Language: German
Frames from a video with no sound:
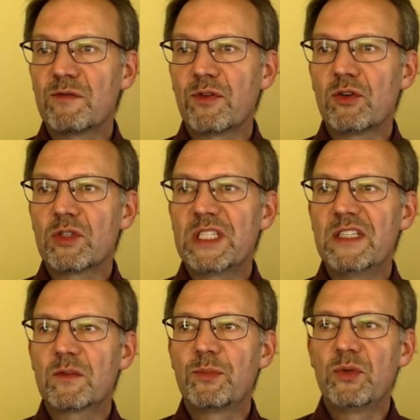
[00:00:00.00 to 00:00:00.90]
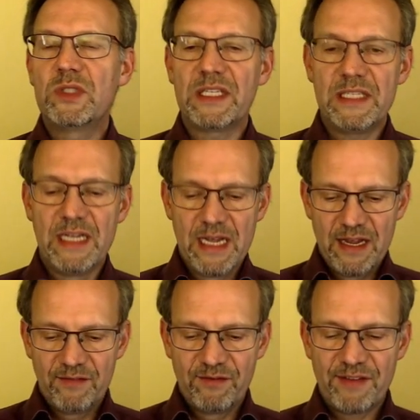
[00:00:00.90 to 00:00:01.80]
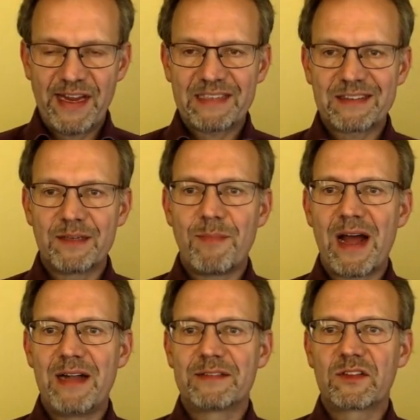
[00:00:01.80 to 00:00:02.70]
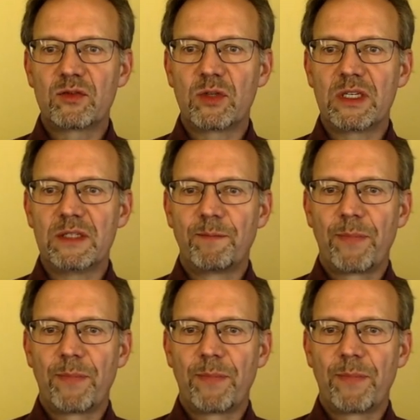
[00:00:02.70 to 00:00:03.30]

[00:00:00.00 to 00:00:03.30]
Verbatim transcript: von Notizbüchern. Wir wechseln mal zur